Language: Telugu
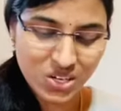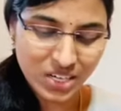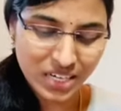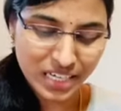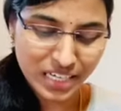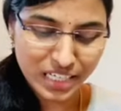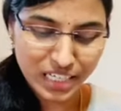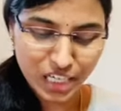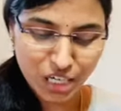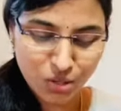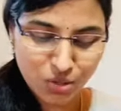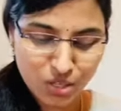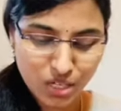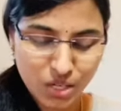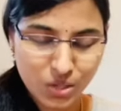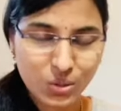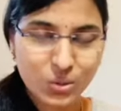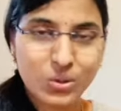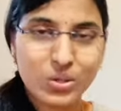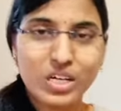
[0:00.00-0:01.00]
ఇండియాలో
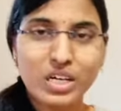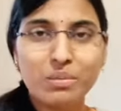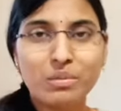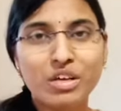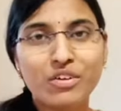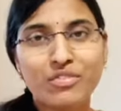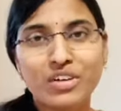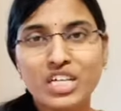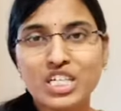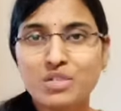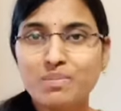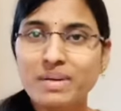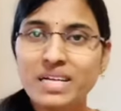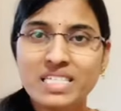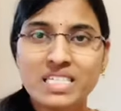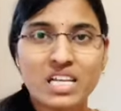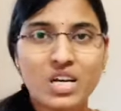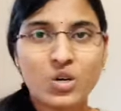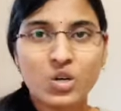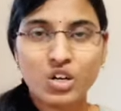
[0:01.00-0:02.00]
అనుకోండి మీరు ఫ్రెష్
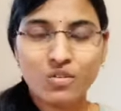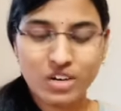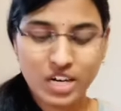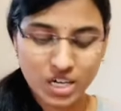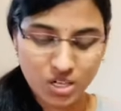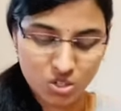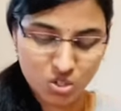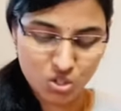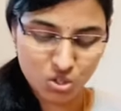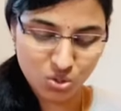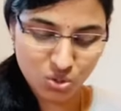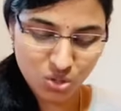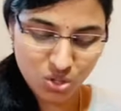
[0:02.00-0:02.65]
బేసిల్ కూడా వాడచ్చు